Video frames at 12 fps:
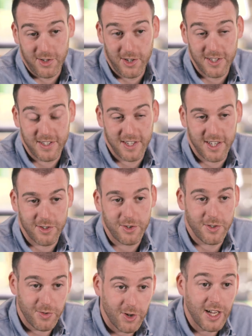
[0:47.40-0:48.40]
sollte sich
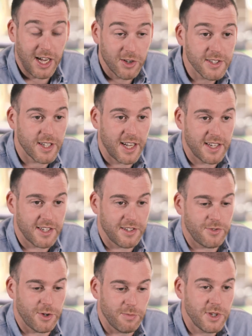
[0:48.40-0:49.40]
natürlich vorher ausreichend
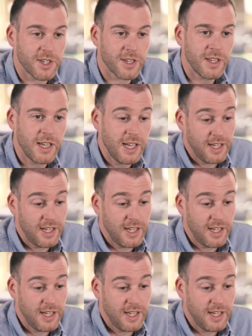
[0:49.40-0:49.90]
informieren.